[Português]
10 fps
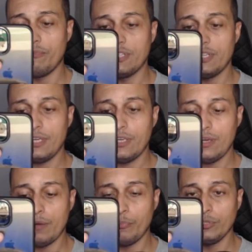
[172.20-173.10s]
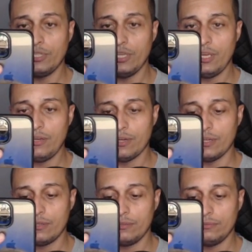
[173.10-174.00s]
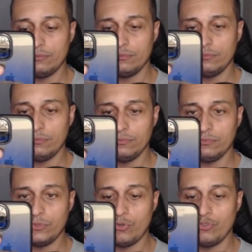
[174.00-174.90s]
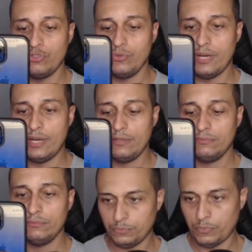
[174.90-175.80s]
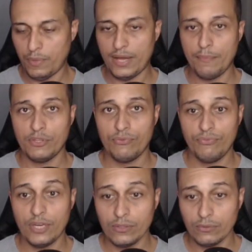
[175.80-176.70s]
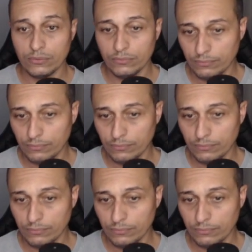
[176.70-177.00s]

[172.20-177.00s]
fazer aqui, apontei, ó, continuar, pagamento feito.